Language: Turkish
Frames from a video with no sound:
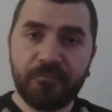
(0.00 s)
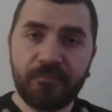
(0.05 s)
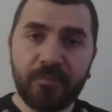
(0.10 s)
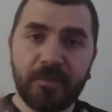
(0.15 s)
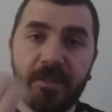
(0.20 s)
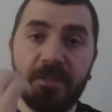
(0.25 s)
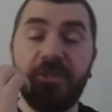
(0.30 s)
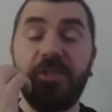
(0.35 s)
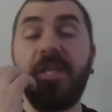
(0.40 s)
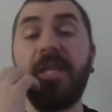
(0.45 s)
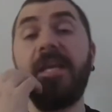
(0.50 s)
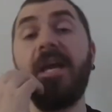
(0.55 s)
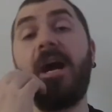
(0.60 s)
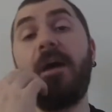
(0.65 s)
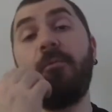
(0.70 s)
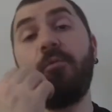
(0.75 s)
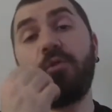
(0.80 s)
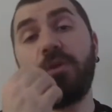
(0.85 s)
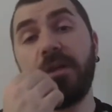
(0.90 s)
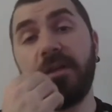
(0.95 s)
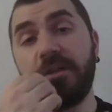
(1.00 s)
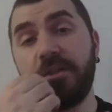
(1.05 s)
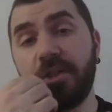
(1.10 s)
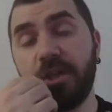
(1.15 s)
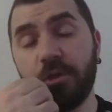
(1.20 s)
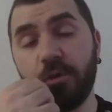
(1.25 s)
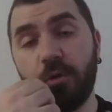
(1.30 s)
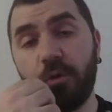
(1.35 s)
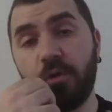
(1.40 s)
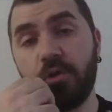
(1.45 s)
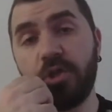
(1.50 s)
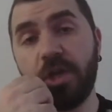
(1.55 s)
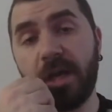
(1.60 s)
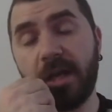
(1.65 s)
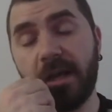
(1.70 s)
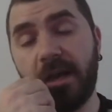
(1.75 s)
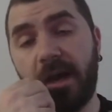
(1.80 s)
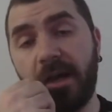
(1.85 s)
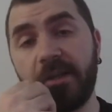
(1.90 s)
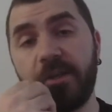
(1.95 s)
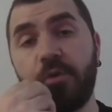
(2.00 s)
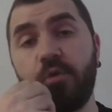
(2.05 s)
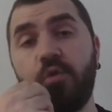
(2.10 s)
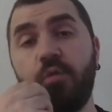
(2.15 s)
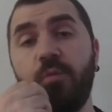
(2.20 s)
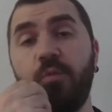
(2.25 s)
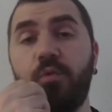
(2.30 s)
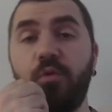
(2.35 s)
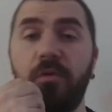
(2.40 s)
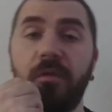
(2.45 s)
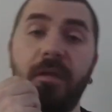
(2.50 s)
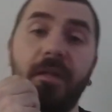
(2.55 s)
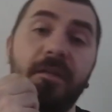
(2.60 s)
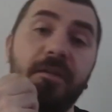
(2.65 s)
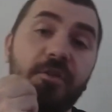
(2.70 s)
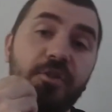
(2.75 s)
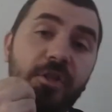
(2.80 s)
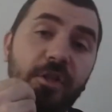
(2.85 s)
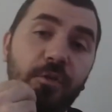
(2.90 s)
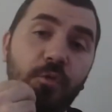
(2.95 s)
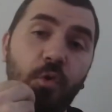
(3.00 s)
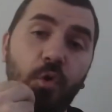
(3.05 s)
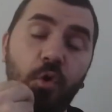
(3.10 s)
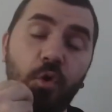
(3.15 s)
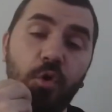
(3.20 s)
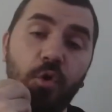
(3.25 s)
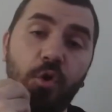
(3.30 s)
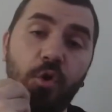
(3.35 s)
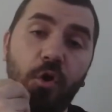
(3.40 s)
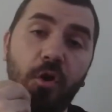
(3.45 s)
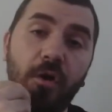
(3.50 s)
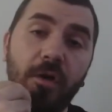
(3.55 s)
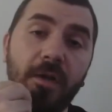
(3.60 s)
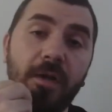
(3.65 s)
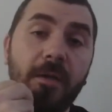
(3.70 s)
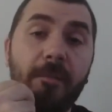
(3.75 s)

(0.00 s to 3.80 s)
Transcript: işte yağmur yağınca ne olacak? Hangi kumu kullanınca ne oluyor?